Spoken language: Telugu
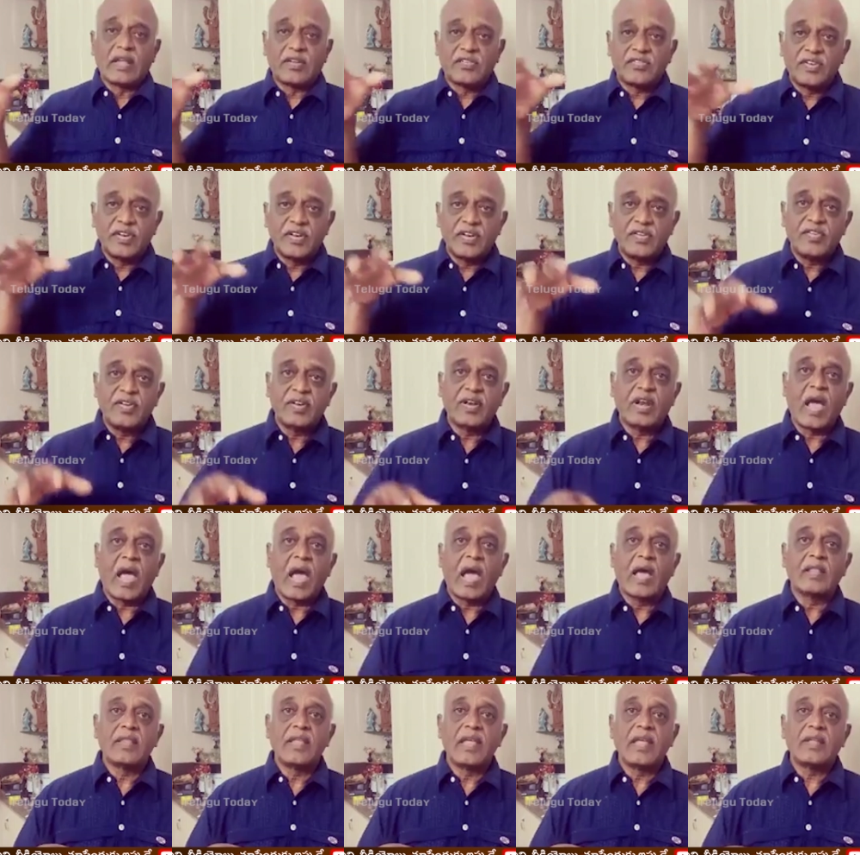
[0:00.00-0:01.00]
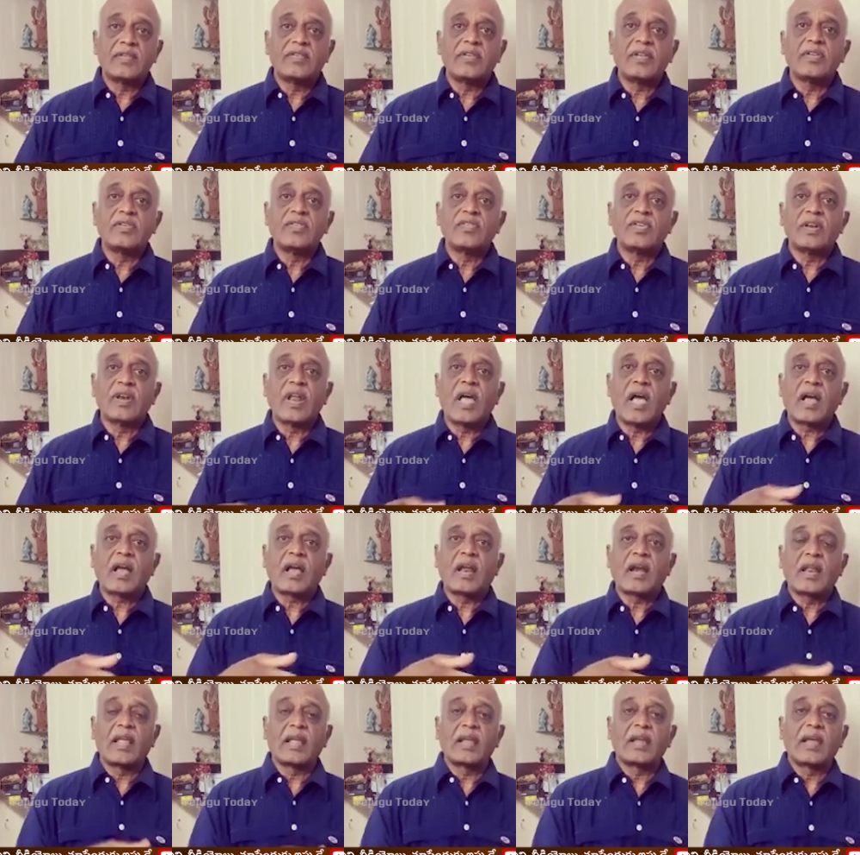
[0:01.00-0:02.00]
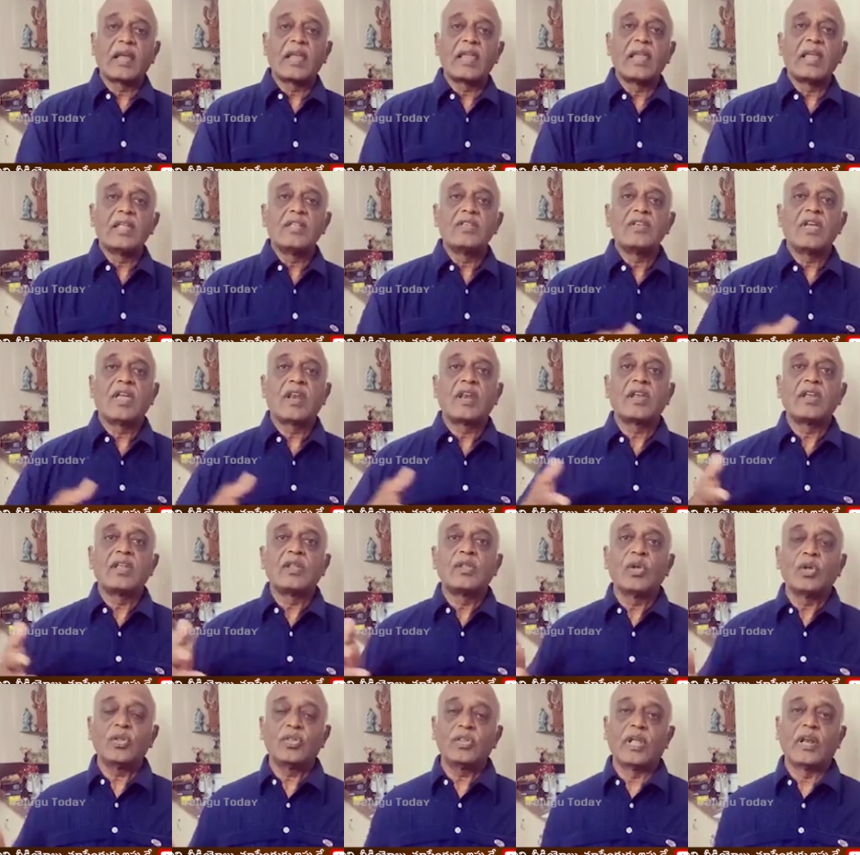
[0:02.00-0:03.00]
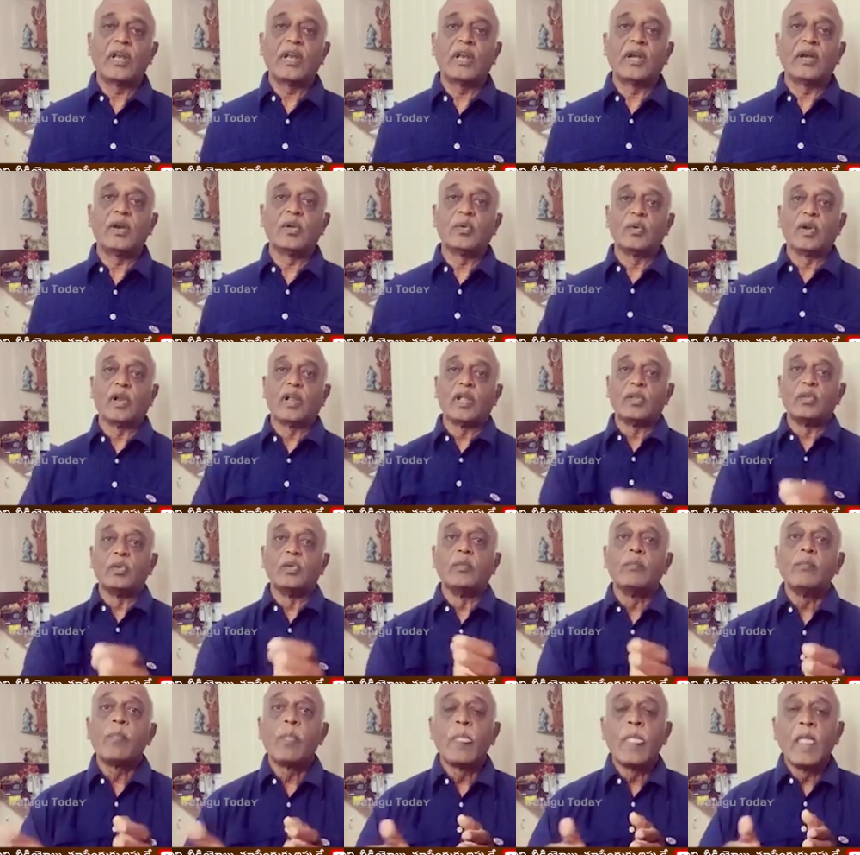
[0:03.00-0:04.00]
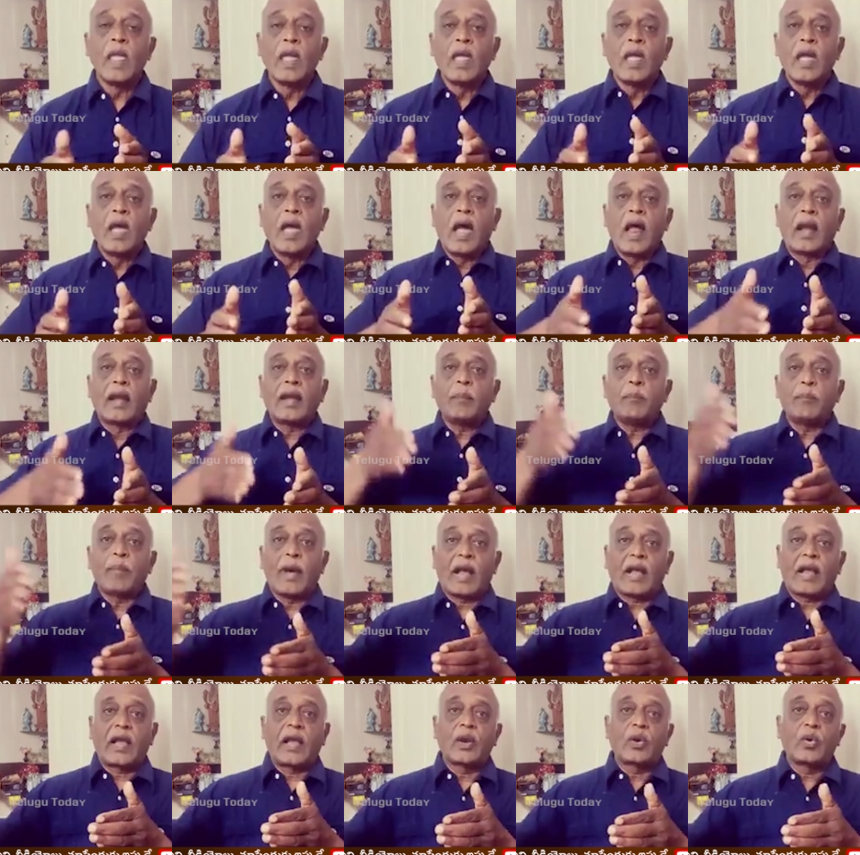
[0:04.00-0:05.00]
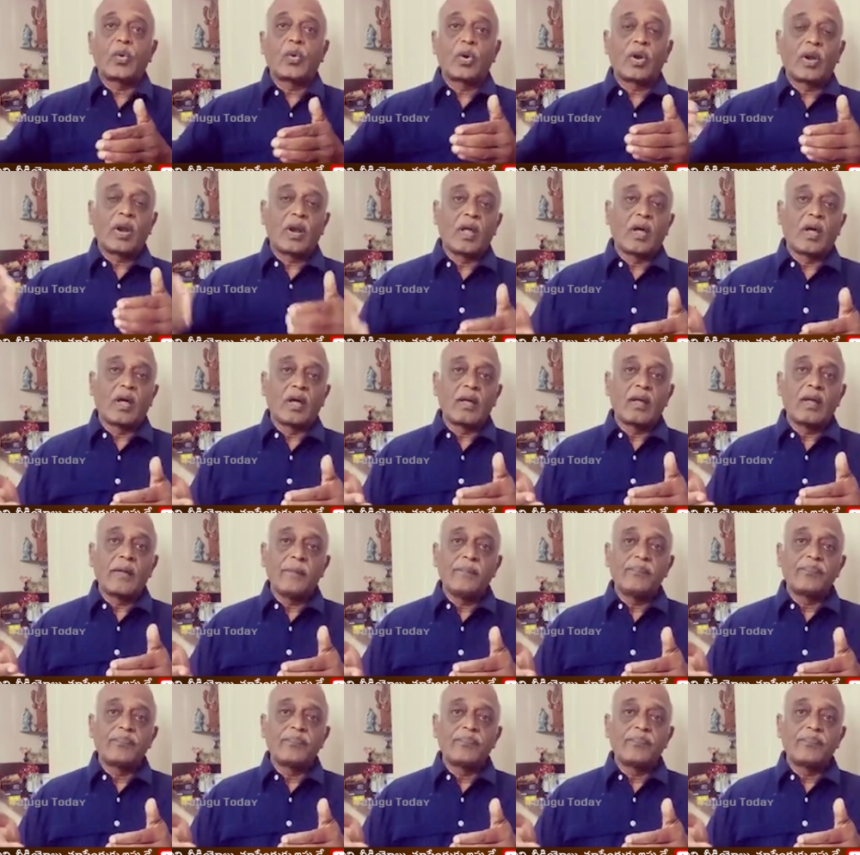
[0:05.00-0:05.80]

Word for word: ఎస్ఈసిని ఆదేశించినా అక్కడ ఇంకా ఏం జరిగిందో తెలియడం లేదు అంటే పక్కనున్న